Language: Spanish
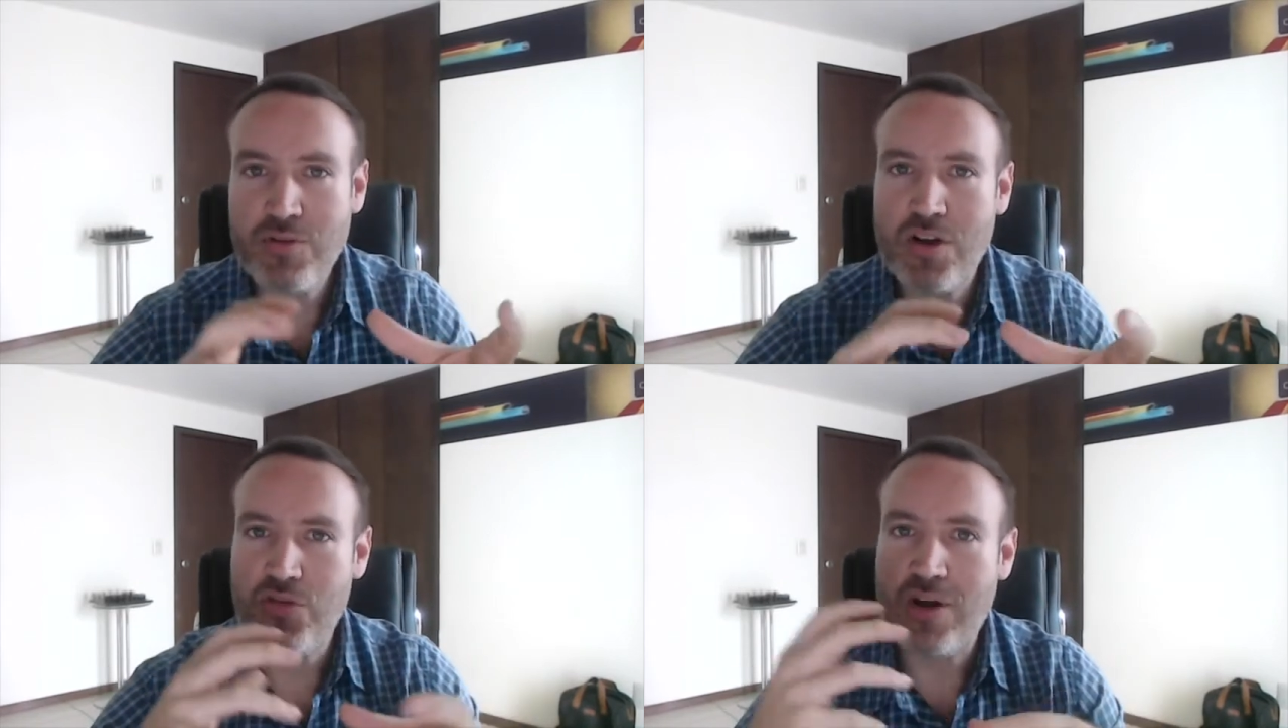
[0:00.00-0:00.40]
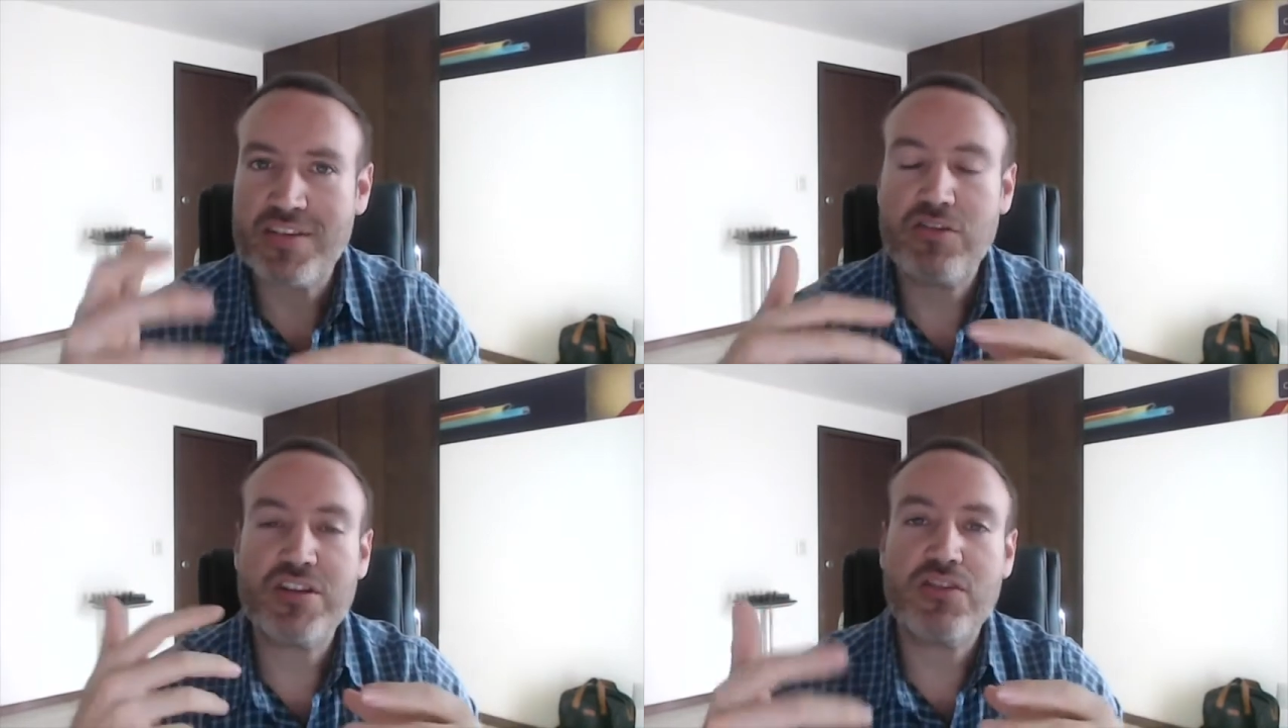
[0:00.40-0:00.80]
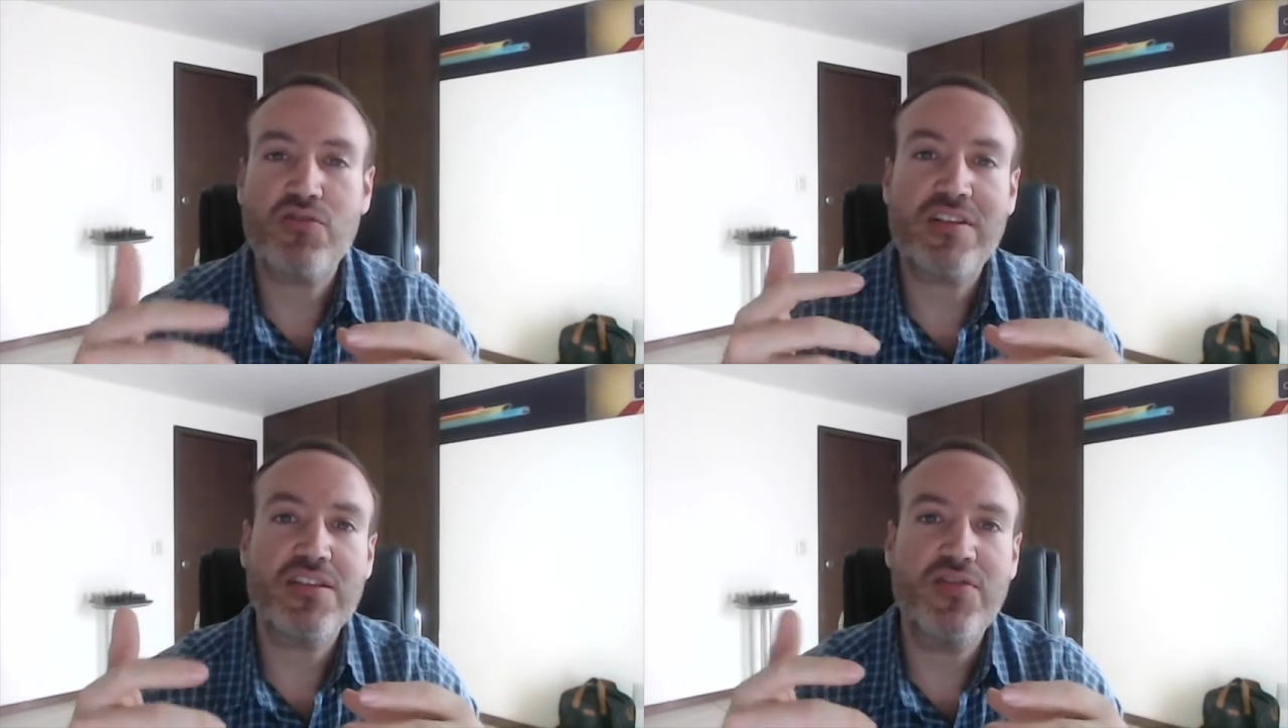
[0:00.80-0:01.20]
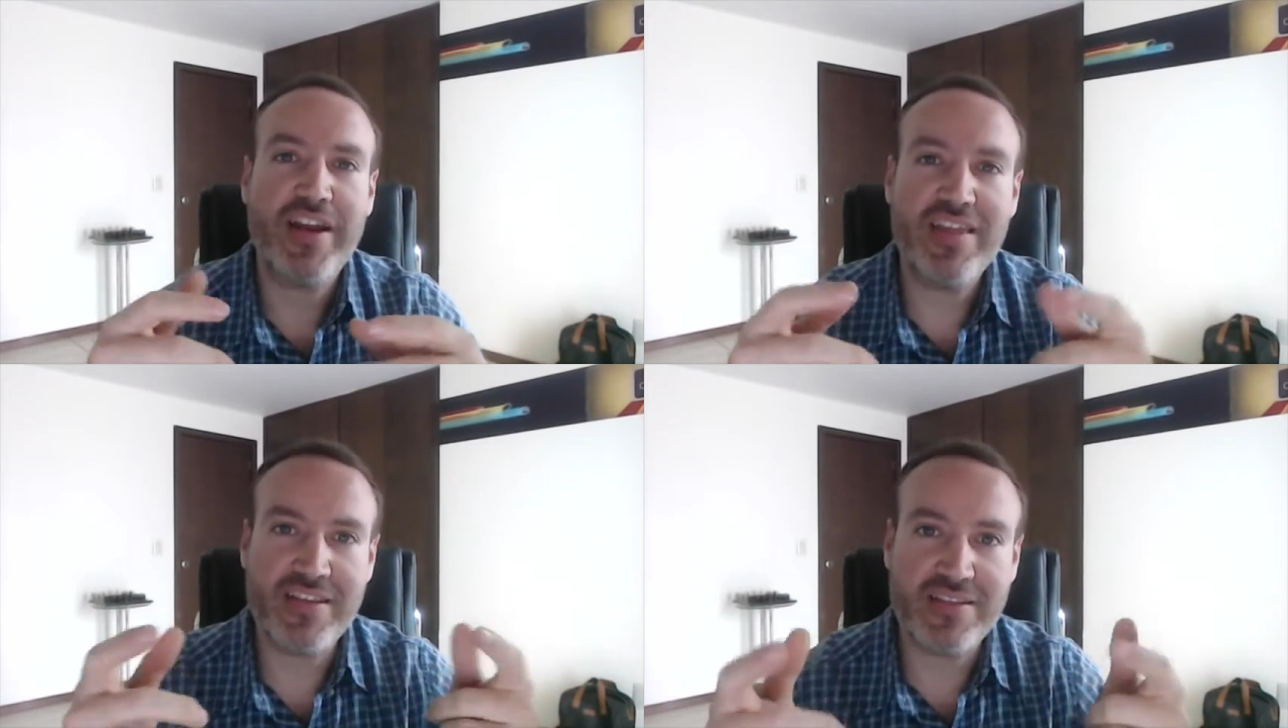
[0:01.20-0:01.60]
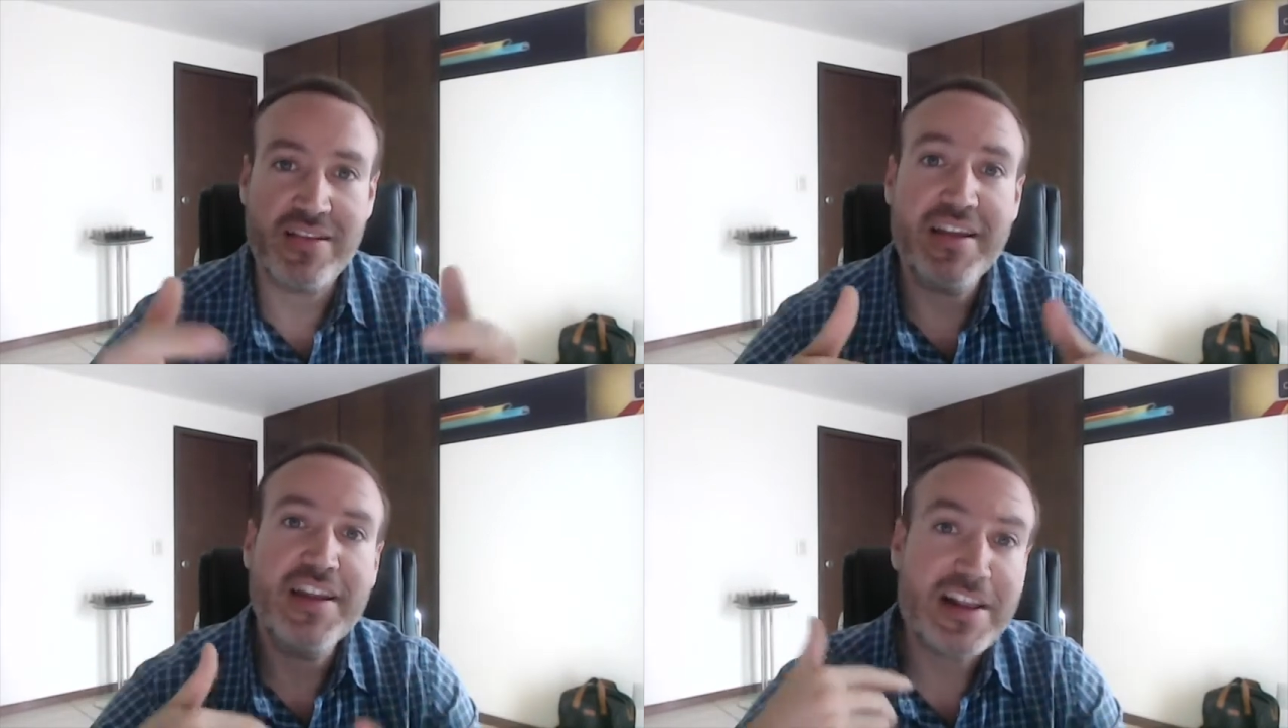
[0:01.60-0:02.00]
cuando haces otras cosas
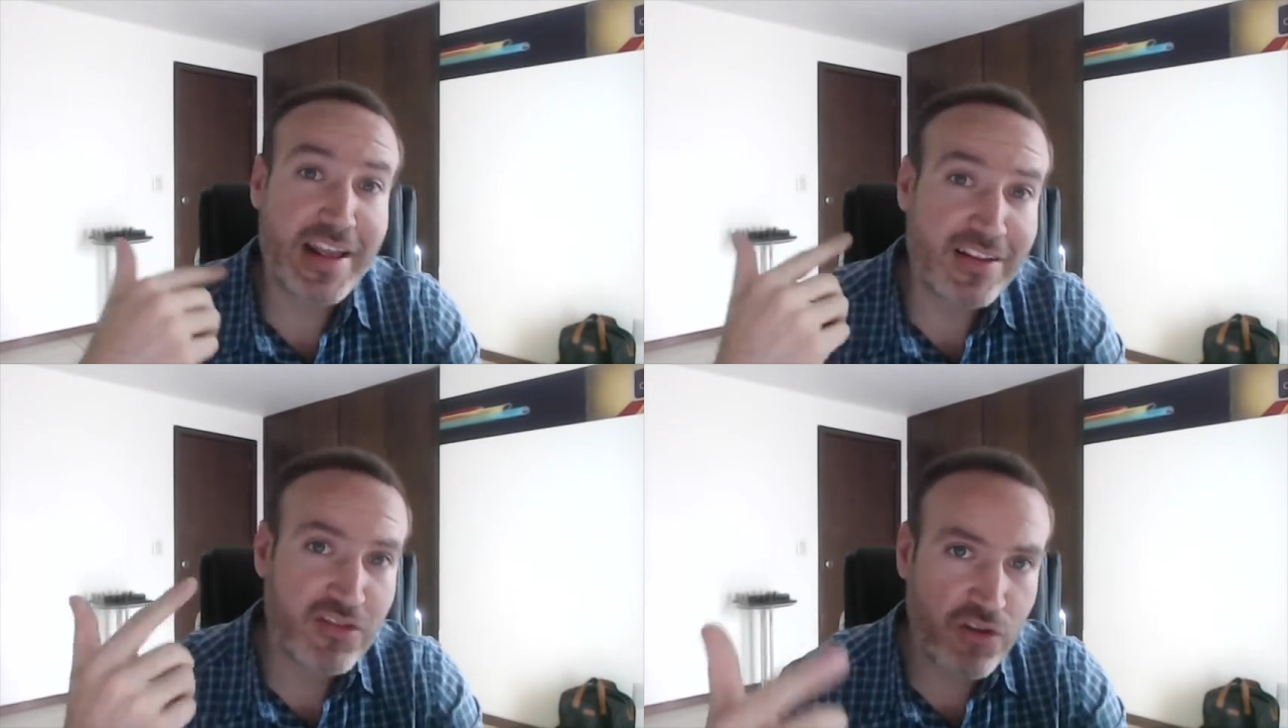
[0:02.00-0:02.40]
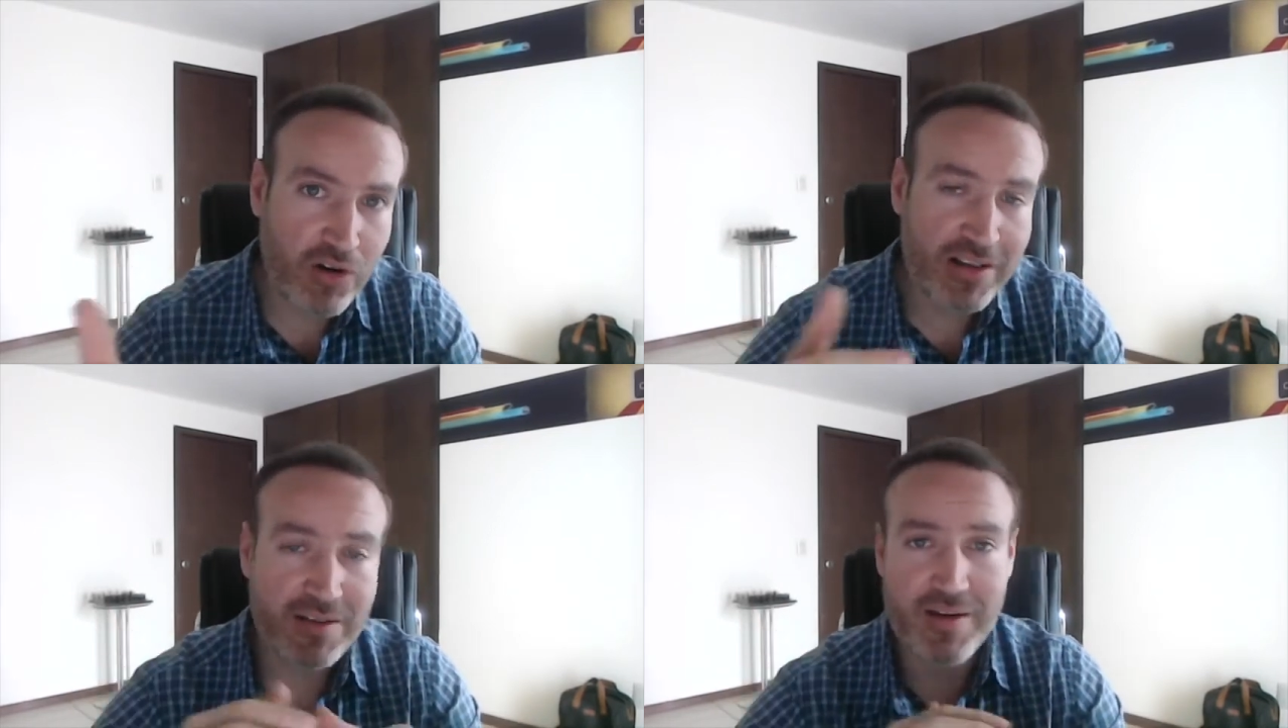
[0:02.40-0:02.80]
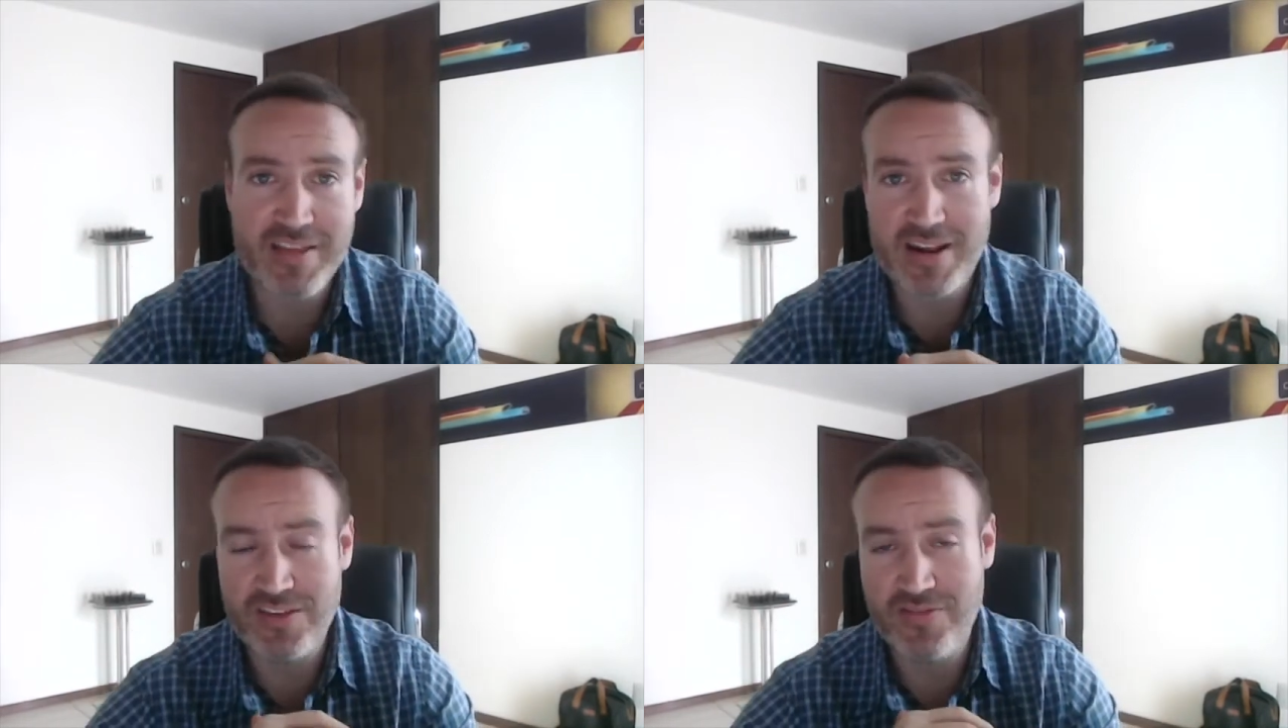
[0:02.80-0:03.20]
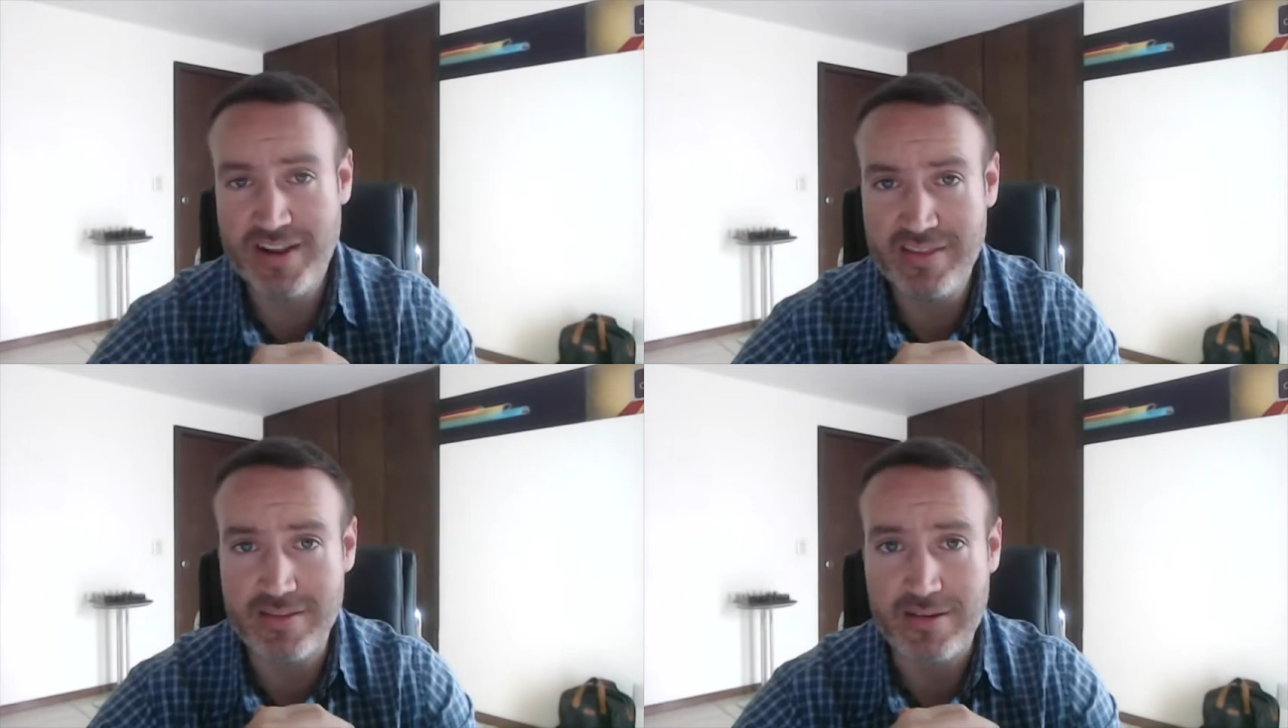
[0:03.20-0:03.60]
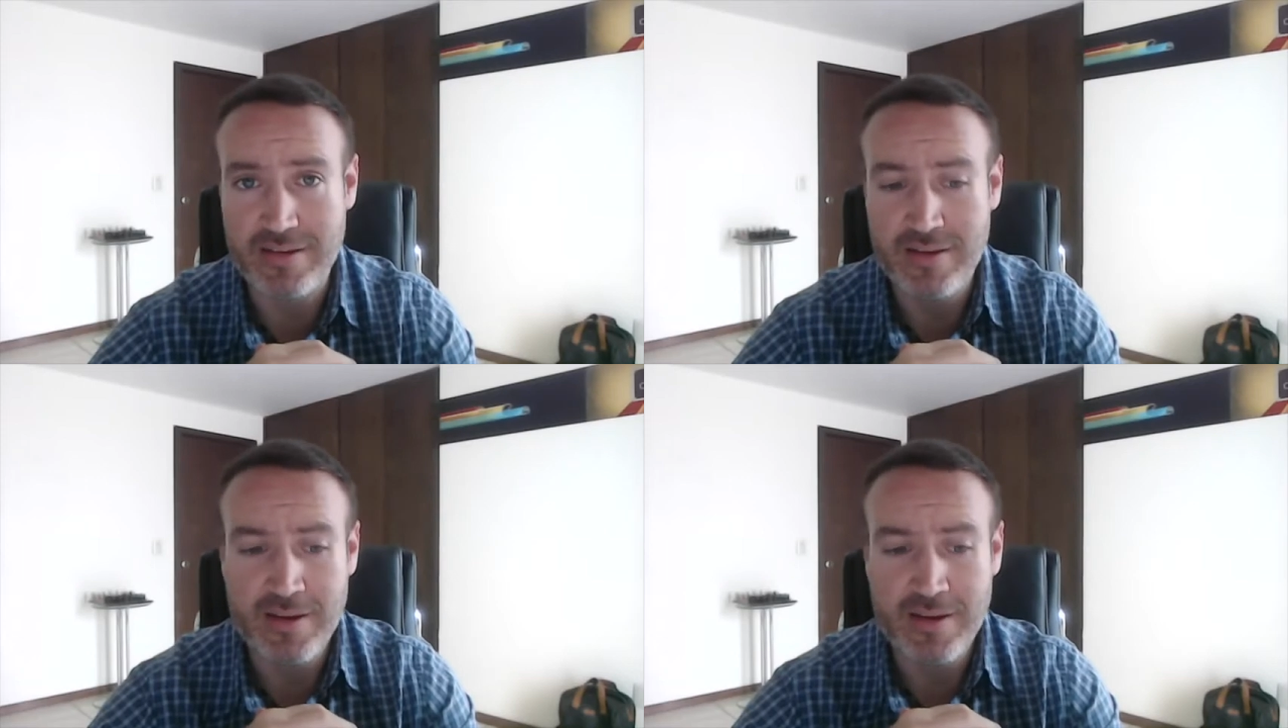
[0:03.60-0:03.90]
diferentes y reaccionas de manera diferente,